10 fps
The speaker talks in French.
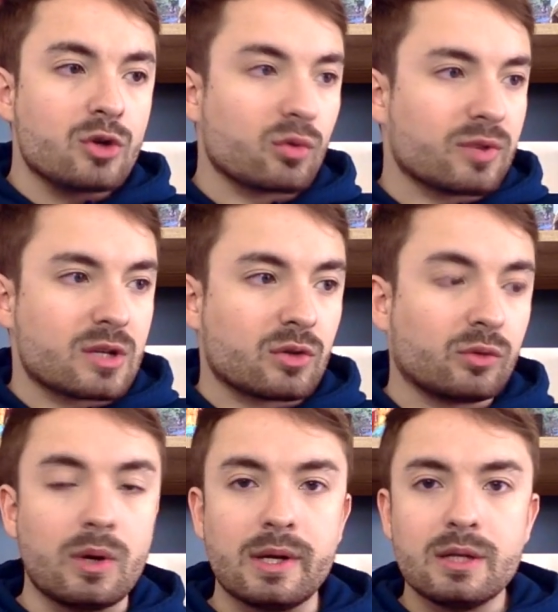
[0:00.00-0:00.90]
Je trouve que cette
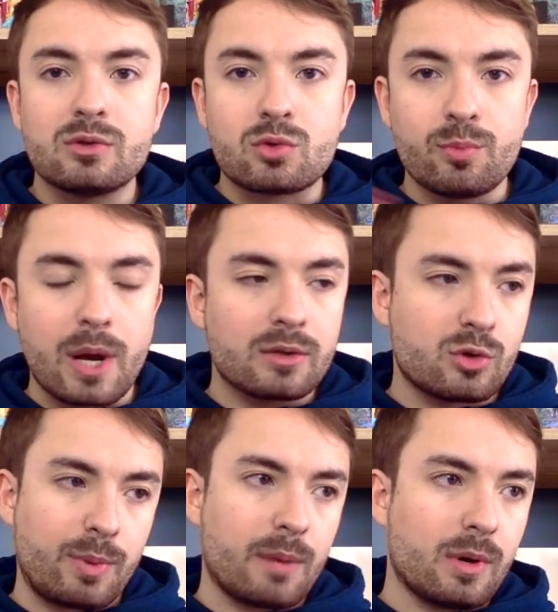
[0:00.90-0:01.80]
chanson elle est super
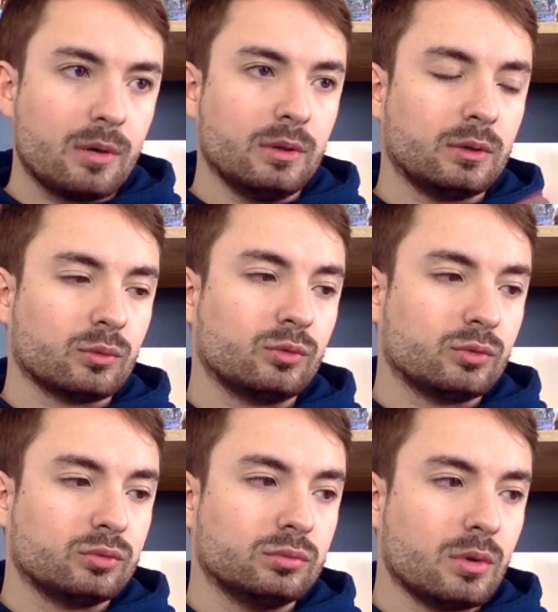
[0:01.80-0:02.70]
super bonne et donc
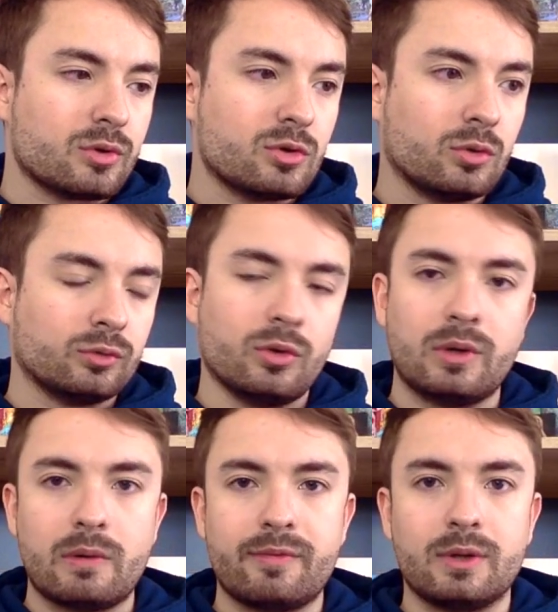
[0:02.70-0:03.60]
du coup euh, je suis content
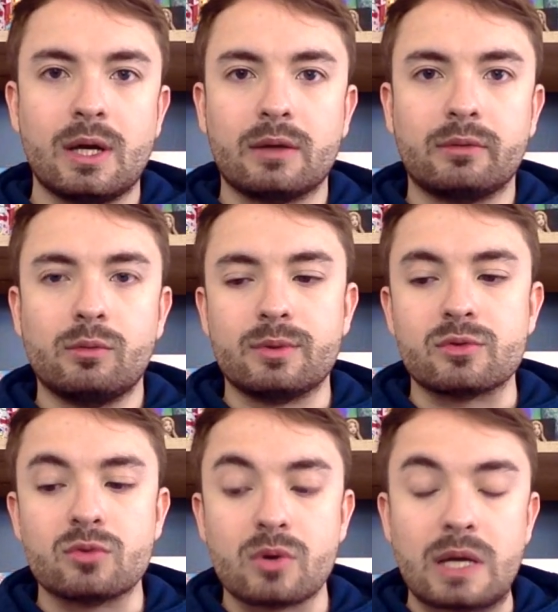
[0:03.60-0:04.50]
d'avoir fait une réaction
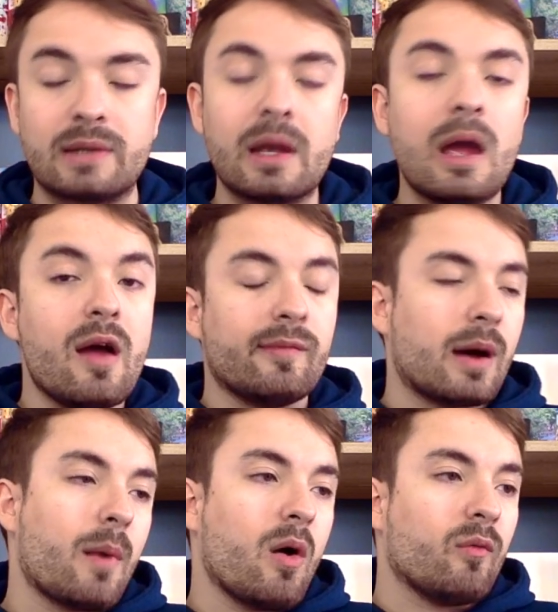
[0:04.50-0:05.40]
parce que je trouve qu'elle était
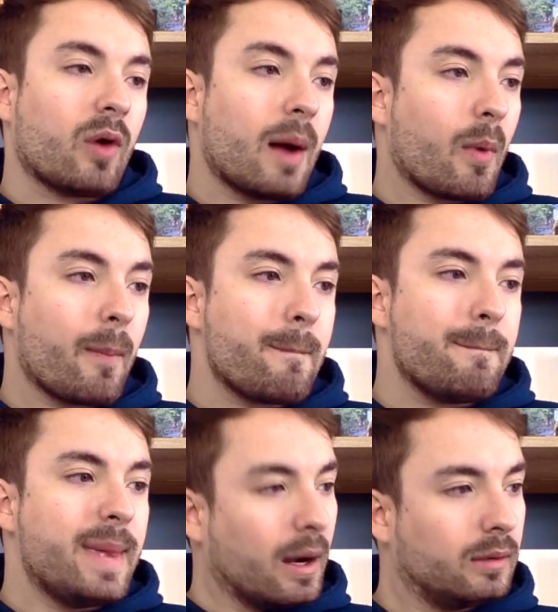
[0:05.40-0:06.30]
vraiment vraiment
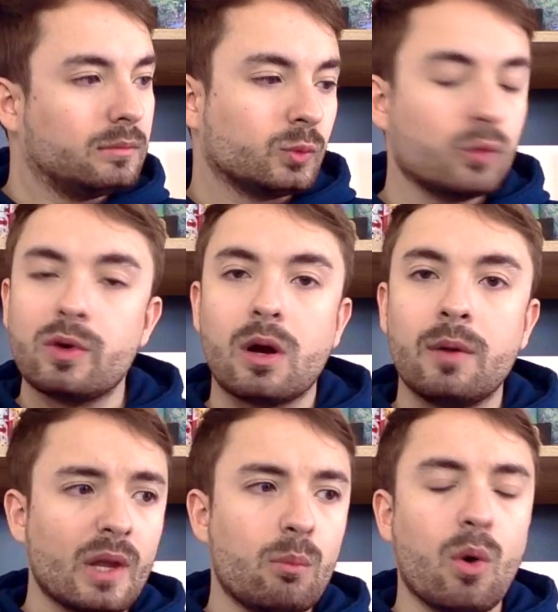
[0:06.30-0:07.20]
bien. Donc
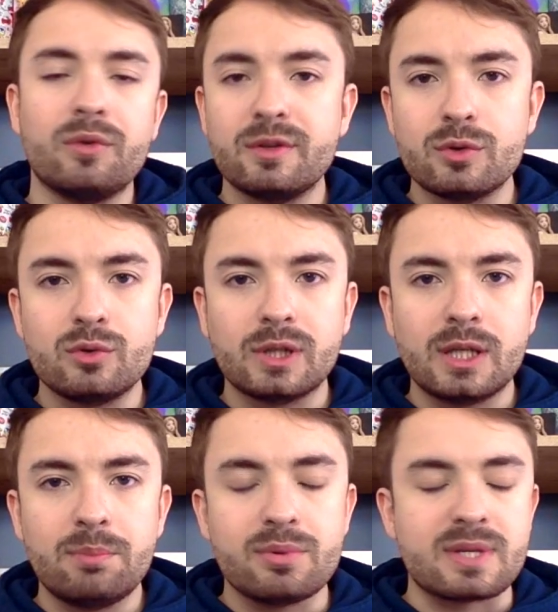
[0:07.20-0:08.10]
voilà. Bon au niveau du
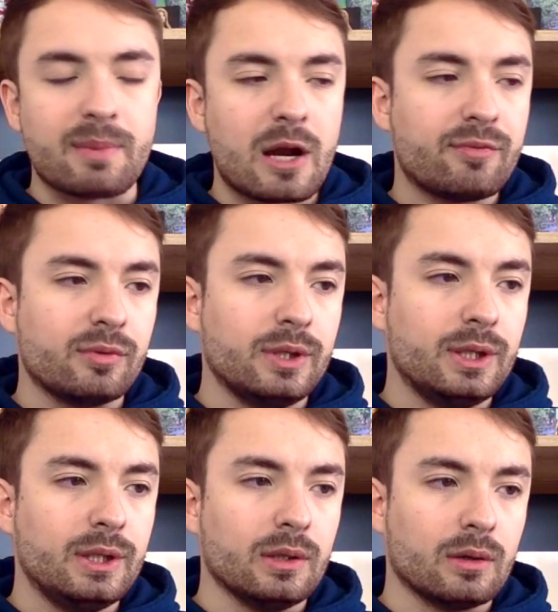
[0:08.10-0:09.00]
clip c'est pas la
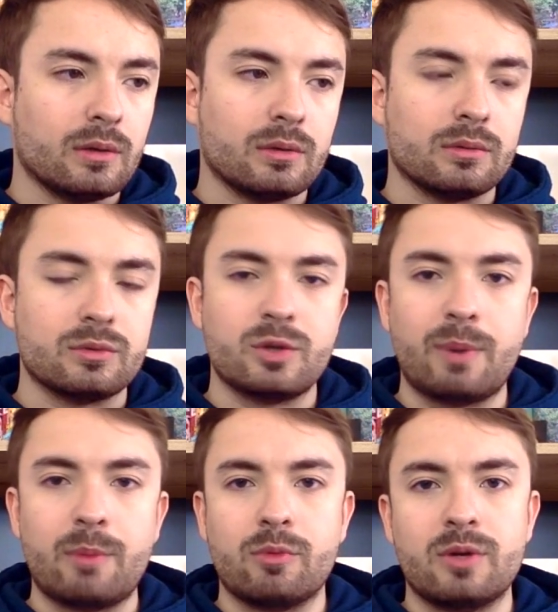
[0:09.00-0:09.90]
folie, je sais
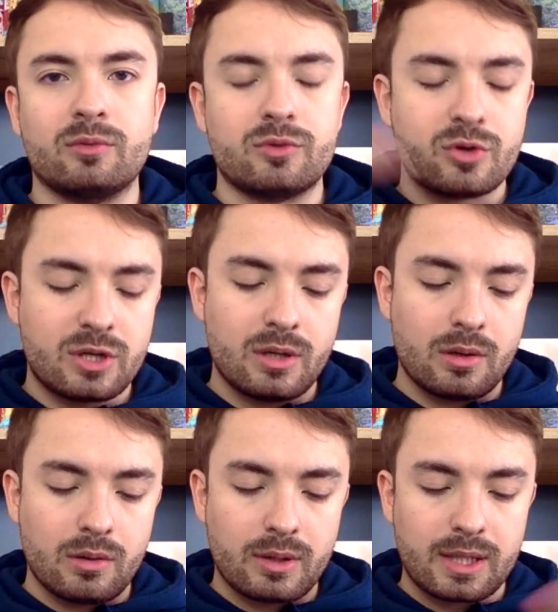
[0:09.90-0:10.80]
pas pourquoi ils ont changé
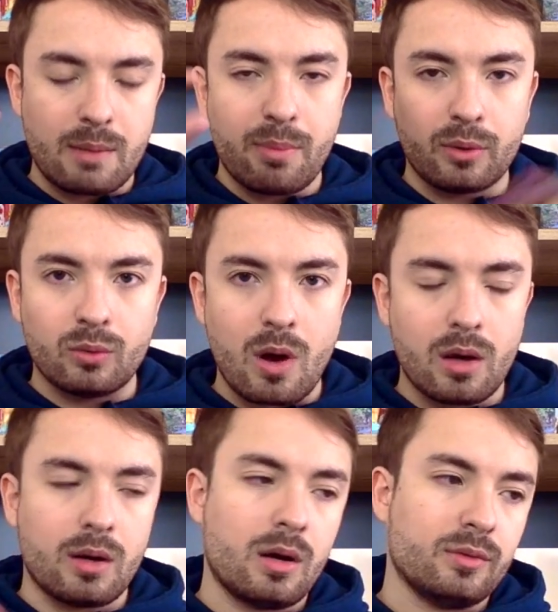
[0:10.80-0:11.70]
avec les bandes
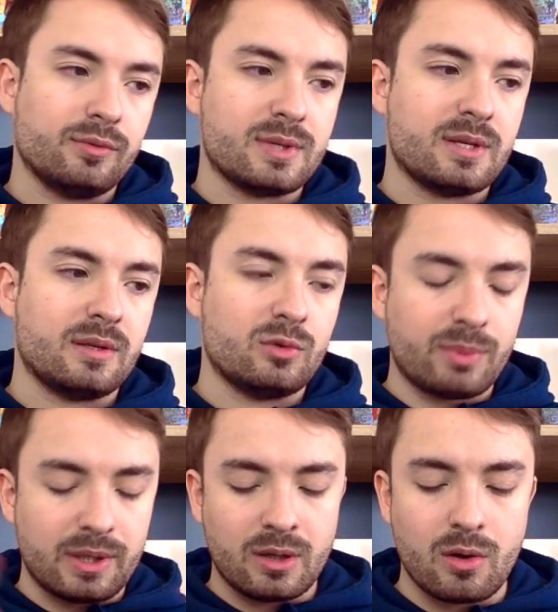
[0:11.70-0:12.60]
noires là, une fois c'était du
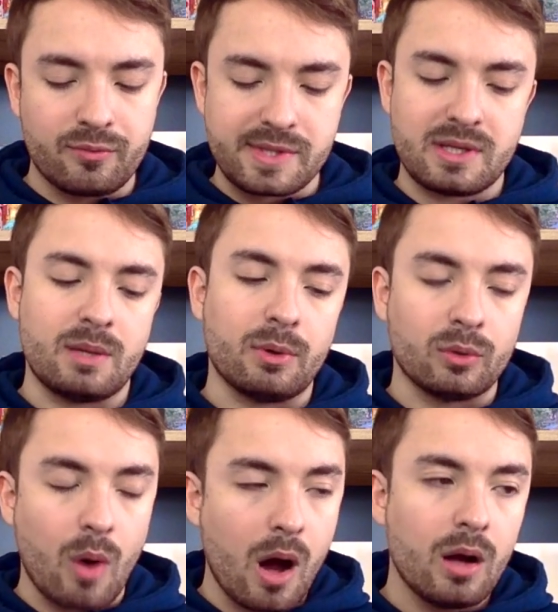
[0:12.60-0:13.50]
plan écran et pas c'était des
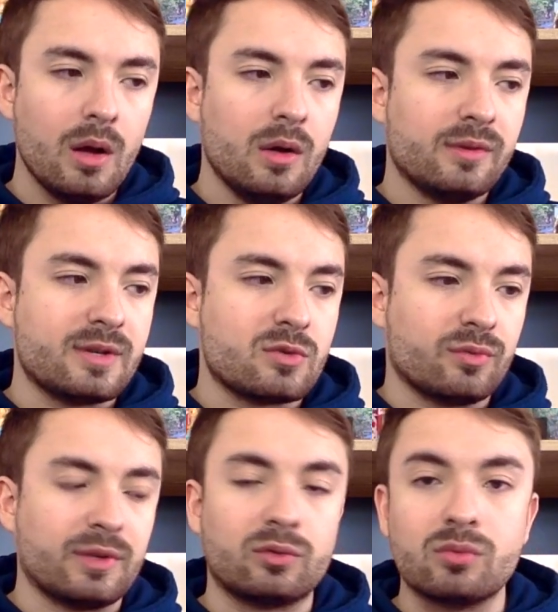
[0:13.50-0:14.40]
bandes noires. Ça, je
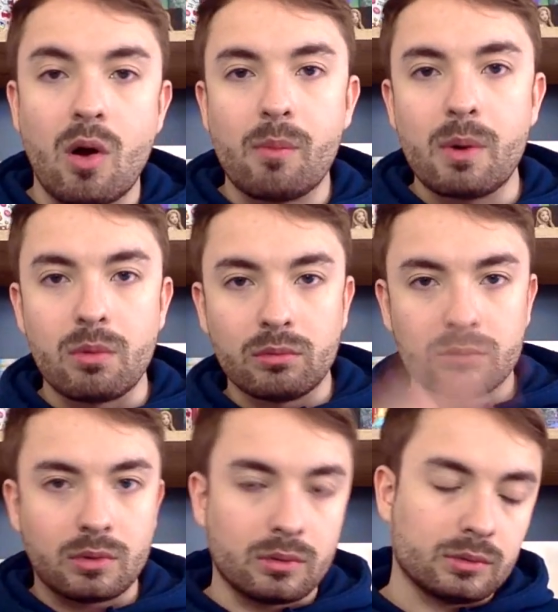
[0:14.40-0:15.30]
trouve ça saoulant, mais bon,
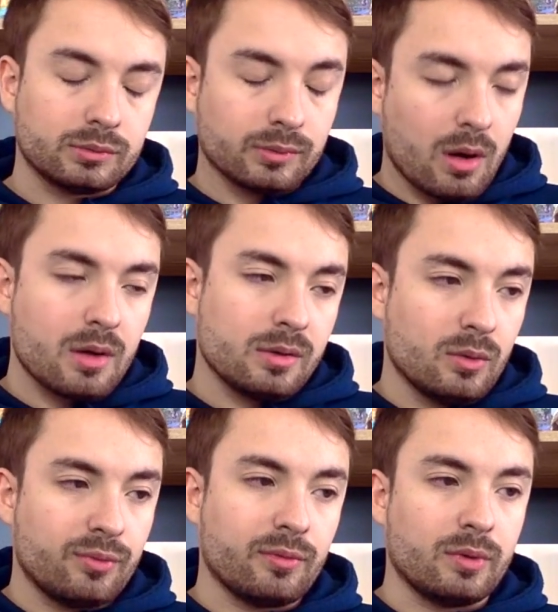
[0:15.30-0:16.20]
euh, voilà,
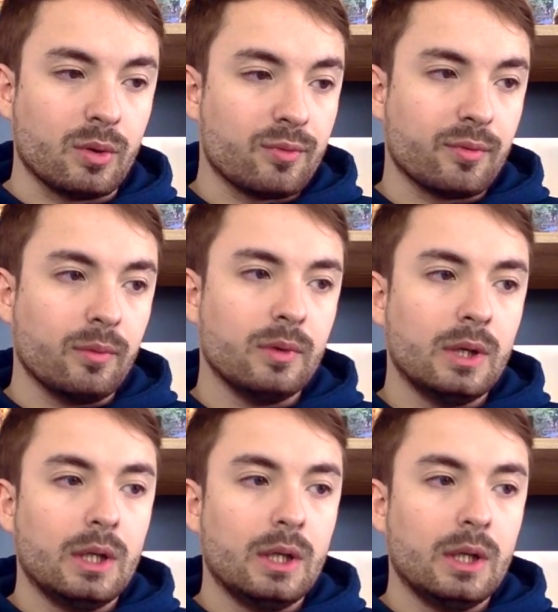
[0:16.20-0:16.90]
ils le font, ils le font.